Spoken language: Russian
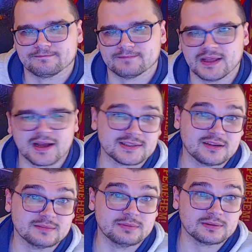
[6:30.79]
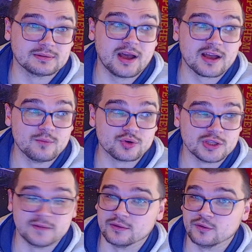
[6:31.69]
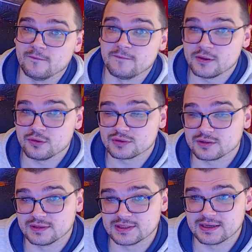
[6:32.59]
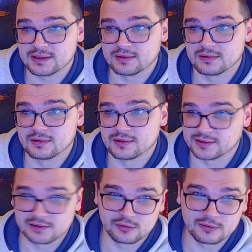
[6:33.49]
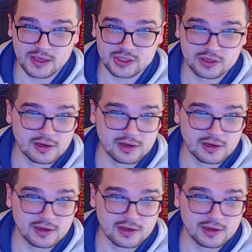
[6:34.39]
Да, казалось бы, как можно в одном видео связать «Золотой мяч»,